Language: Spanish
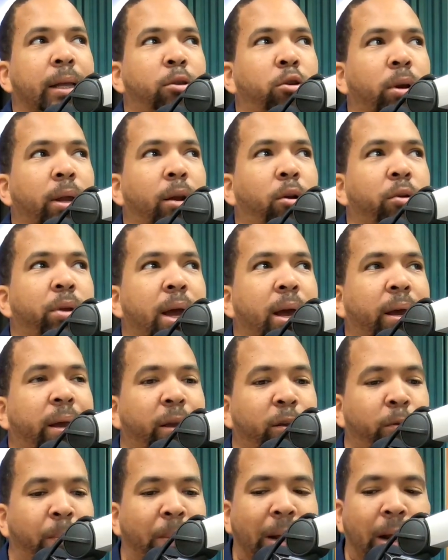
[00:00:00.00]
la historia de los
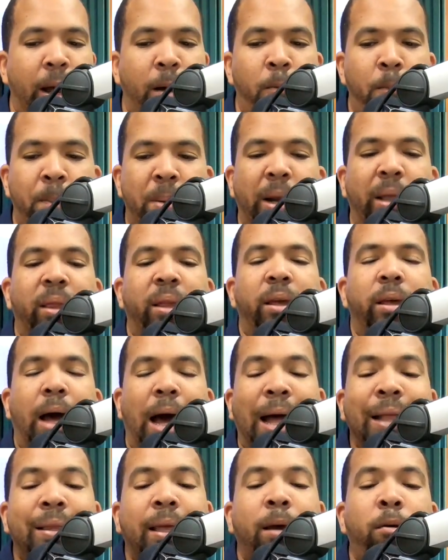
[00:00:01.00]
Yankees para un partido,
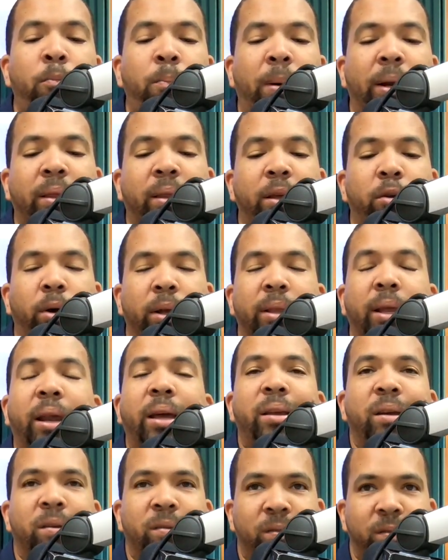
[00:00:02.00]
antes es un partido de
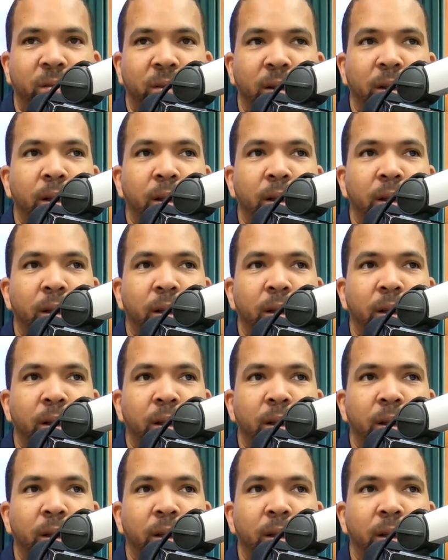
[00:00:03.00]
estrellas.